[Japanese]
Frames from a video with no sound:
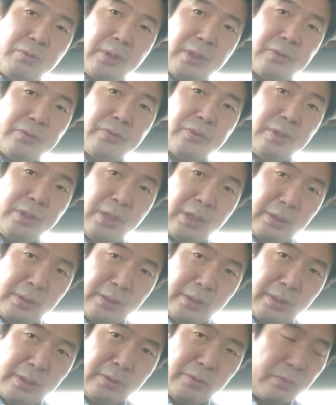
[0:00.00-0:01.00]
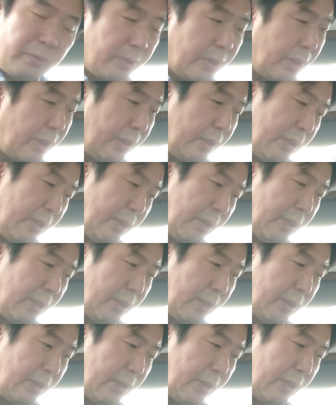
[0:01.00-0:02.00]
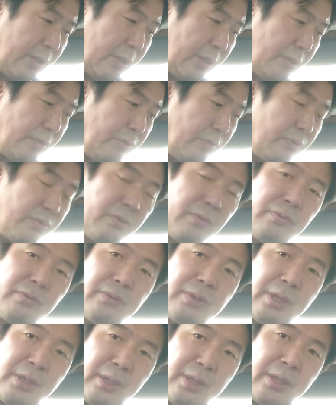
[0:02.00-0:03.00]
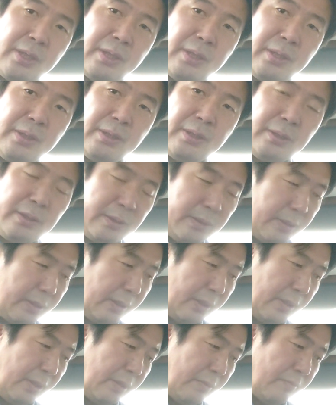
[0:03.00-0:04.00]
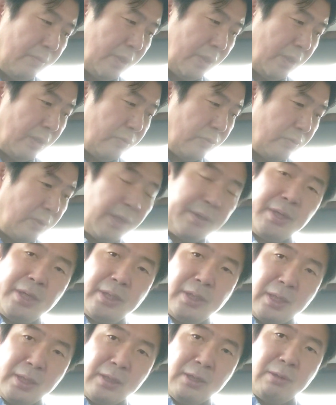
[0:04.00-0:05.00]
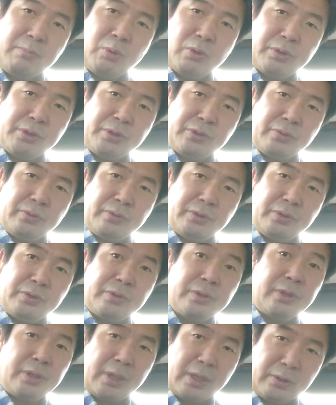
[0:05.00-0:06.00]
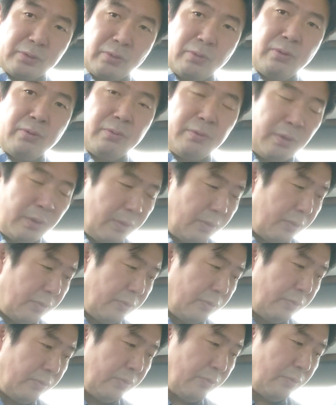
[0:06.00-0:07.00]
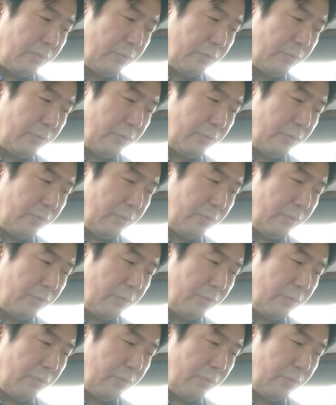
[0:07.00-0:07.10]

ことが好きだったりとね、えー、いうことでね。まあ、占いなんかも非常に好きだと